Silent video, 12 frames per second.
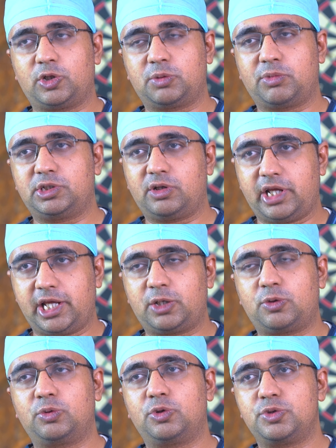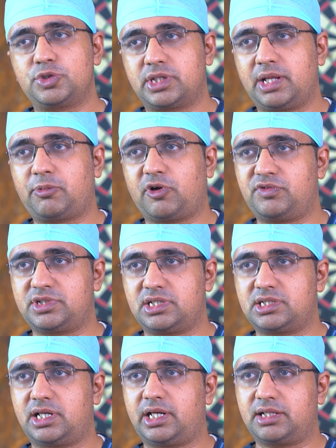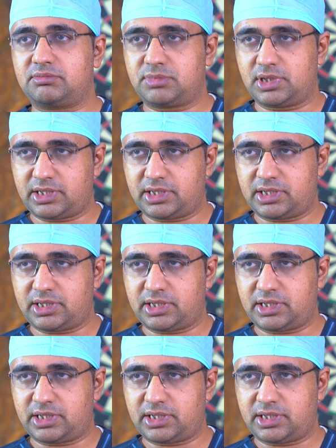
కొంతమందిలో ఎక్కువ నుంచునే ప్రొఫెషన్స్ అంటే